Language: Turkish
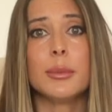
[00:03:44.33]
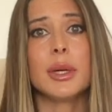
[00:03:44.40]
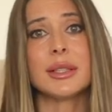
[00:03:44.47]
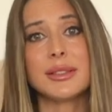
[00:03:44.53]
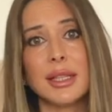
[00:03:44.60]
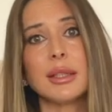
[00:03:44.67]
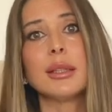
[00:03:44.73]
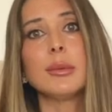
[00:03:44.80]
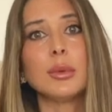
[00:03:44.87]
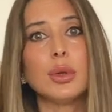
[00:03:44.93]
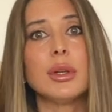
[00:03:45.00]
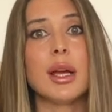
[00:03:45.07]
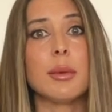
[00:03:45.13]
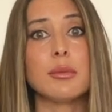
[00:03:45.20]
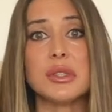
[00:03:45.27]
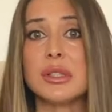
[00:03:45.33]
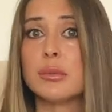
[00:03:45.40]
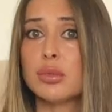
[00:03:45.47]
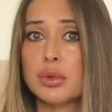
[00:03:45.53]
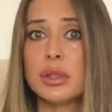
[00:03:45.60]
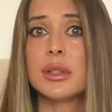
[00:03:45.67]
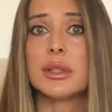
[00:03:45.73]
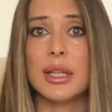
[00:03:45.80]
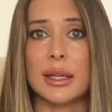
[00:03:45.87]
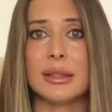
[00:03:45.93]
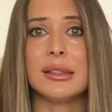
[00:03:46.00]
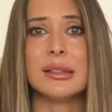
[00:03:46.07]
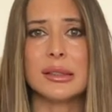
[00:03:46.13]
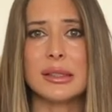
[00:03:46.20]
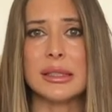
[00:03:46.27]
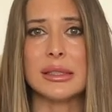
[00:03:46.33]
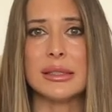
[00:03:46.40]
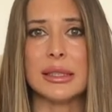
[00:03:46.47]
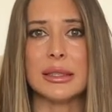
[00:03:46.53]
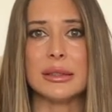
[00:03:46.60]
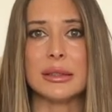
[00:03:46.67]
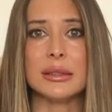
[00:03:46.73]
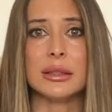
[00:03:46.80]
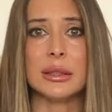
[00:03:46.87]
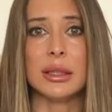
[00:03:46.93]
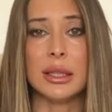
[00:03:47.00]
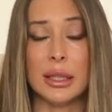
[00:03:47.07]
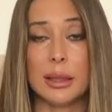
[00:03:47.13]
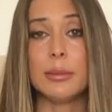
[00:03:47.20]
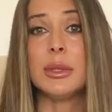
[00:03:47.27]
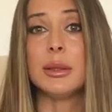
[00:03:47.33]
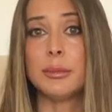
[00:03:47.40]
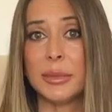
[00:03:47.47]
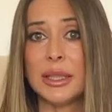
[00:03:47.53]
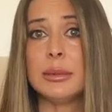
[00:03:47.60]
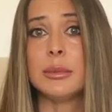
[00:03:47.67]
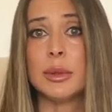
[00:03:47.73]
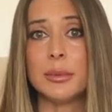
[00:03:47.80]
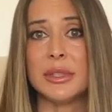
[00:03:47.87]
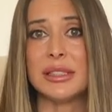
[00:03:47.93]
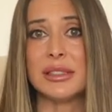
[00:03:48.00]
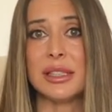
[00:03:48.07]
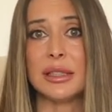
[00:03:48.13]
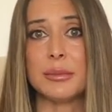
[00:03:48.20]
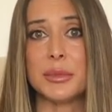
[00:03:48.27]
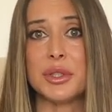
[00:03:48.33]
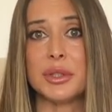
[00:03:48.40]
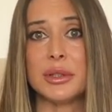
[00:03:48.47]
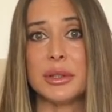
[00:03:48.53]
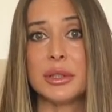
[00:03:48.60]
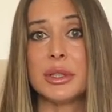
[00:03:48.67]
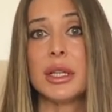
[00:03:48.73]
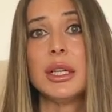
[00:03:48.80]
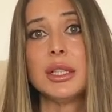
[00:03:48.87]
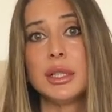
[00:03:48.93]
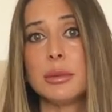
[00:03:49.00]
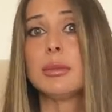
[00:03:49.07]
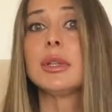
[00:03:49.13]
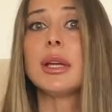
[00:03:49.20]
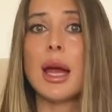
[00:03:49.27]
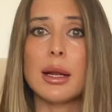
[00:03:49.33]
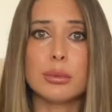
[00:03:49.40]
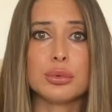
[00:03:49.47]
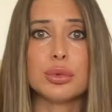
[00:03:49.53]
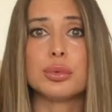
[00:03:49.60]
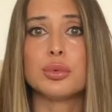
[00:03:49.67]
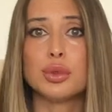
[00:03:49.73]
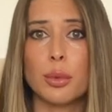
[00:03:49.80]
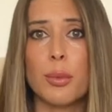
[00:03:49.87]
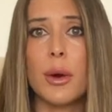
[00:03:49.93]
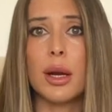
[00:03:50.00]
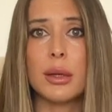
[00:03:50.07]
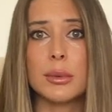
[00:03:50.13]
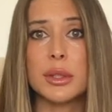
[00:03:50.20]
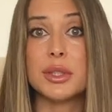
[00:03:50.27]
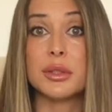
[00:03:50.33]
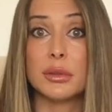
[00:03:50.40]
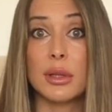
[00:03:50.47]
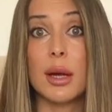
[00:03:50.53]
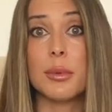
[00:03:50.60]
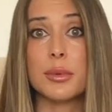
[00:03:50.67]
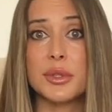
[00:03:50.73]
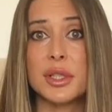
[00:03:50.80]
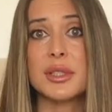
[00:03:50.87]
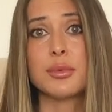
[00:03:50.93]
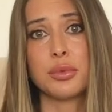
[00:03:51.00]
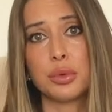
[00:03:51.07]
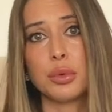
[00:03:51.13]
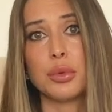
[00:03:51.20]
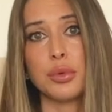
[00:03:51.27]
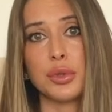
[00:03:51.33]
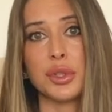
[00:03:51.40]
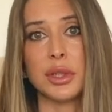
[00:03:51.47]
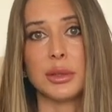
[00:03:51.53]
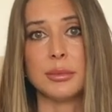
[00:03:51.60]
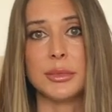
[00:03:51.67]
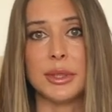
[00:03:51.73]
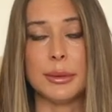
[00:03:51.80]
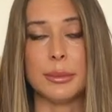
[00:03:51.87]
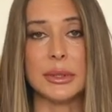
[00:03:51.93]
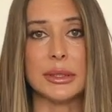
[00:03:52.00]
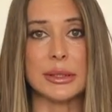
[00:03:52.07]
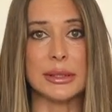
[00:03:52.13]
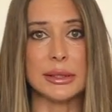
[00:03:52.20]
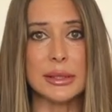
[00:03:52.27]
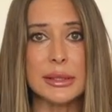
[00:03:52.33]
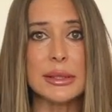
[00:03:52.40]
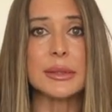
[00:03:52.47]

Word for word: Bak sen de böyle yapmıştın. Bu sana kendini nasıl hissettirdi? Eminim benim gibi hissetmişsindir. Şimdi gel bu durumu toparlamak için ne yapacağız? Bunu konuşalım diyebilirsiniz.